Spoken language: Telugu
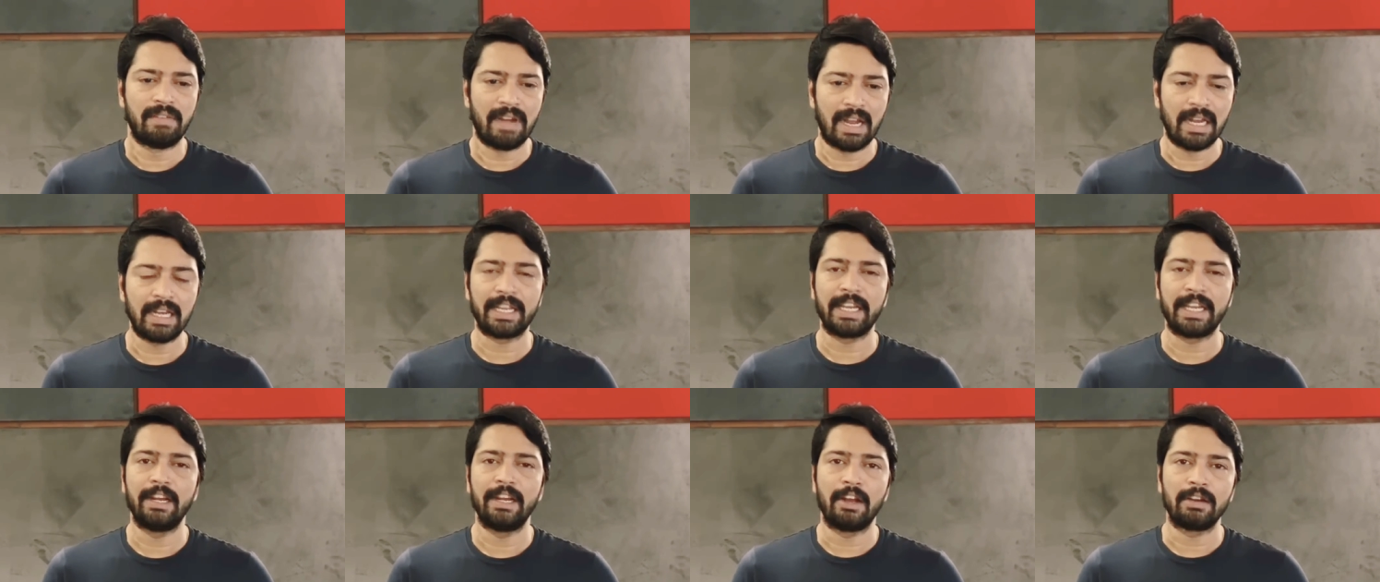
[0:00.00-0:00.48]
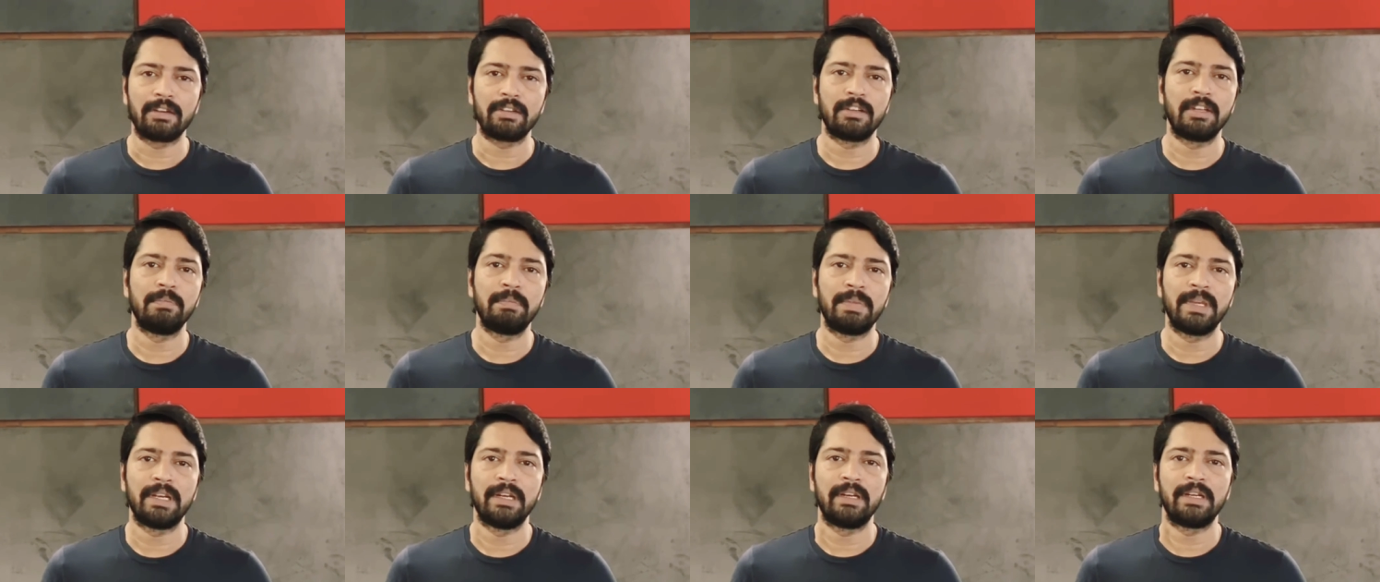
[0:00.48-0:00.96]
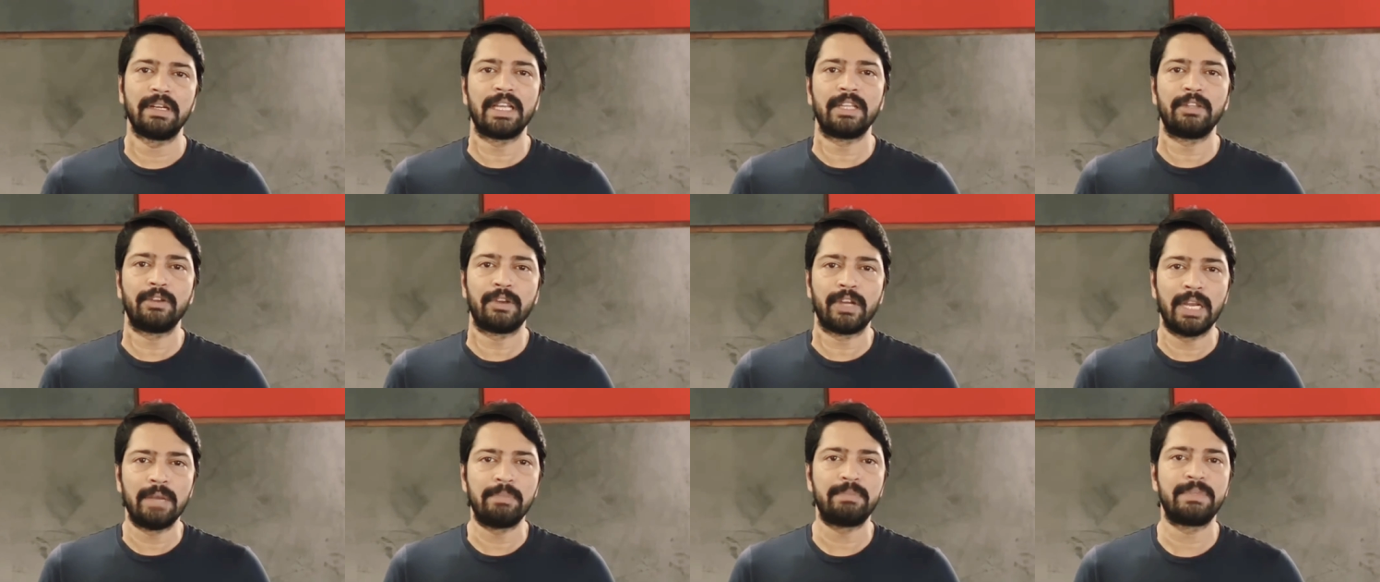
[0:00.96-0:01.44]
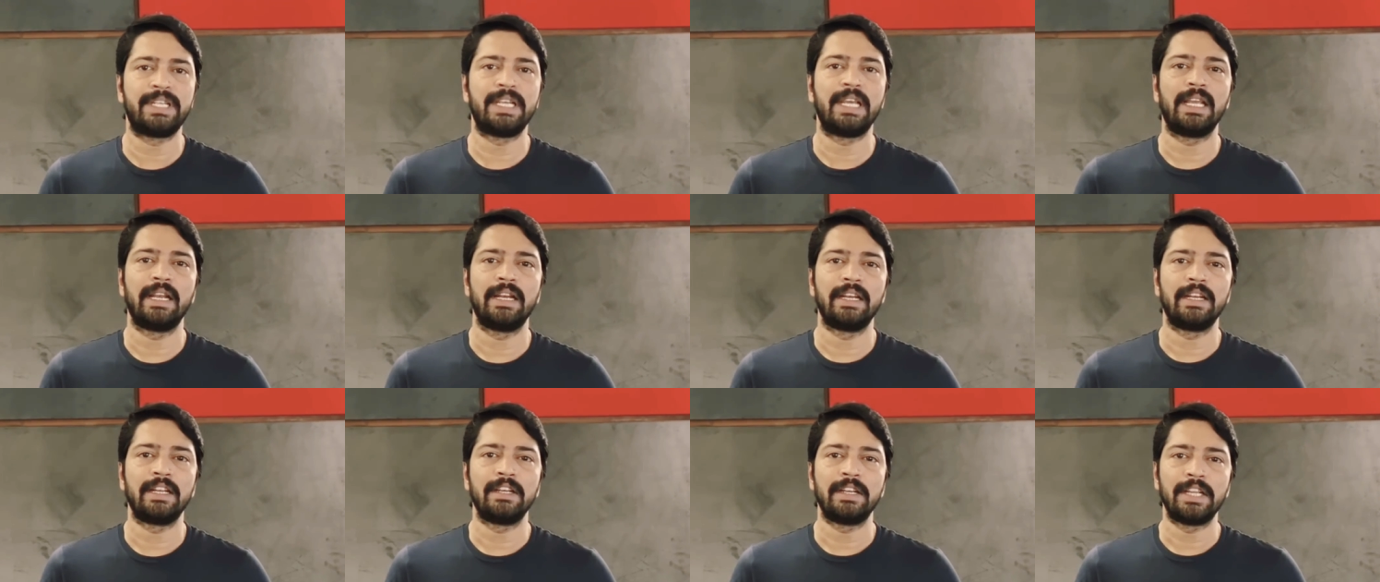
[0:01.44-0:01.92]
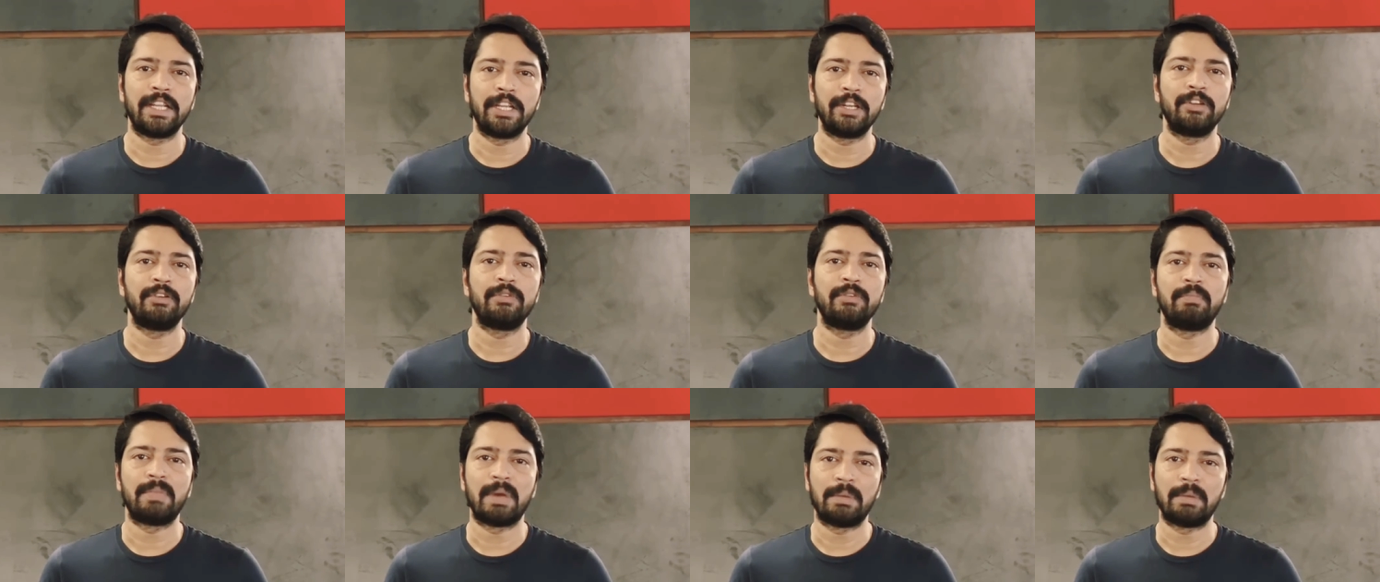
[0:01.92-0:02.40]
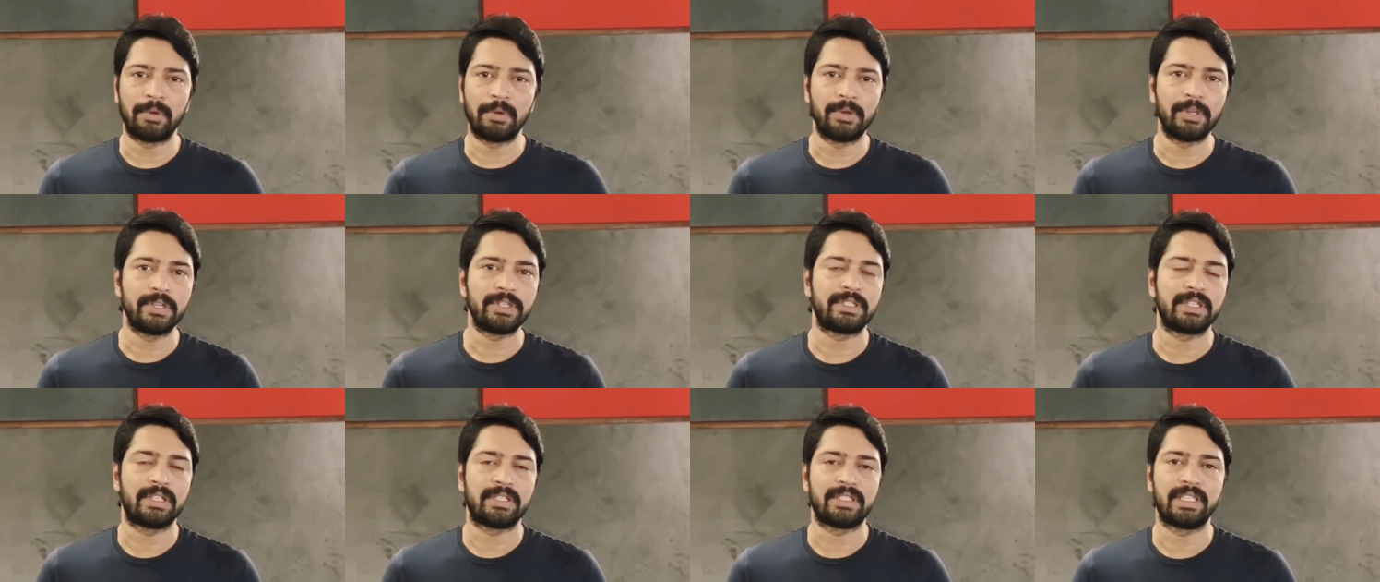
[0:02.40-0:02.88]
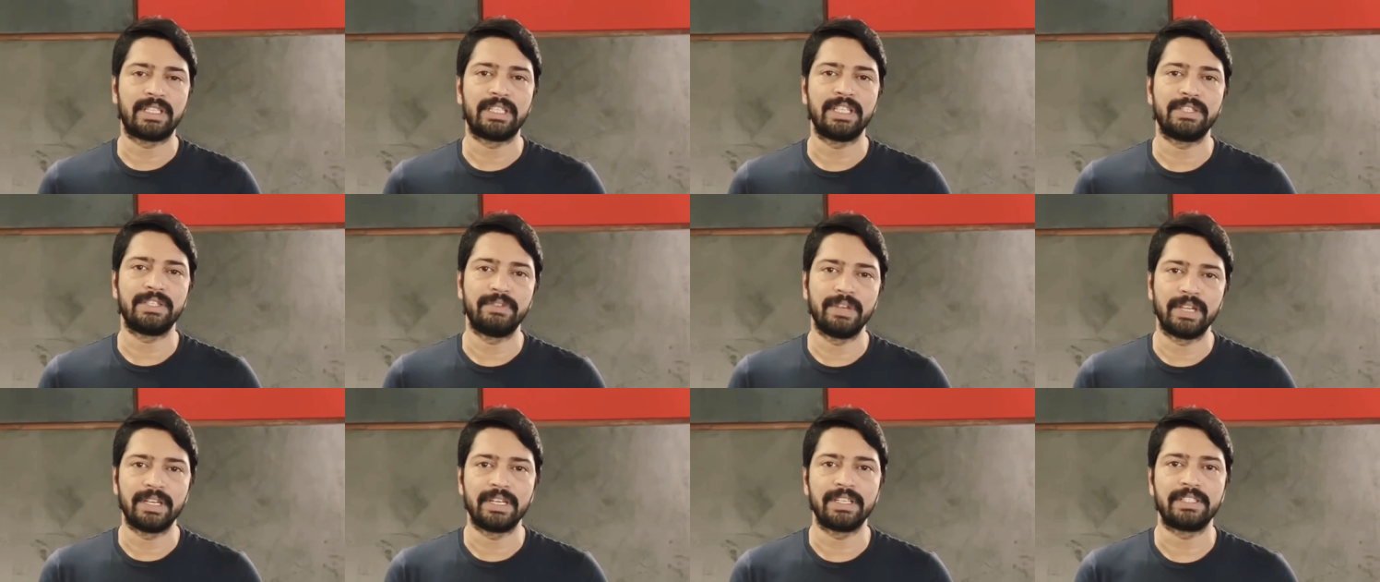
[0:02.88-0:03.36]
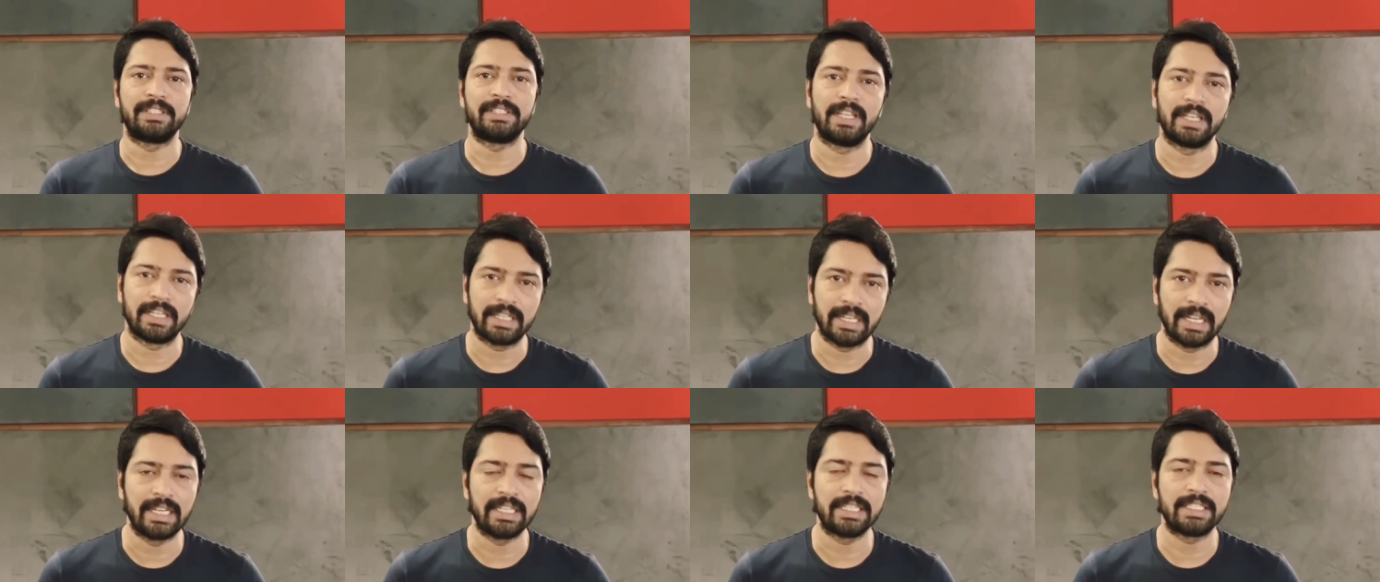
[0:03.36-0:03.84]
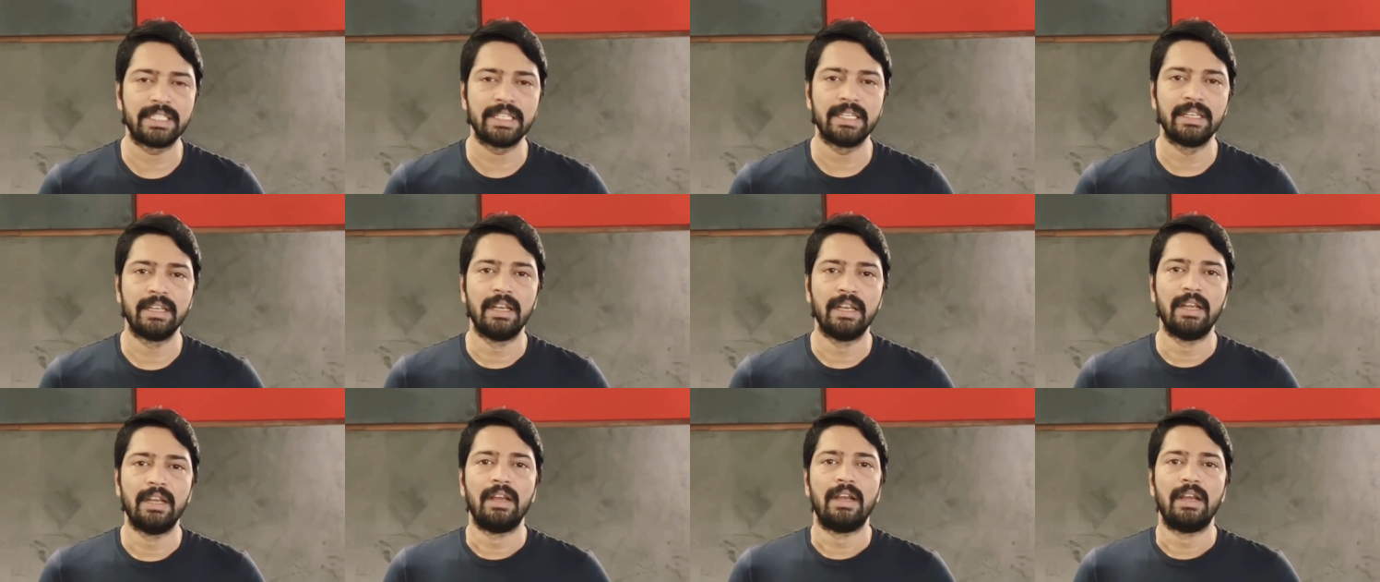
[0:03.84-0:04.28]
వాళ్ళకి లాక్డౌన్ పీరియడ్కి ఏదో హెల్ప్ చేయాలని నేను మా ప్రొడ్యూసర్ సతీష్ విఘ్నేష్ గారు కలిసి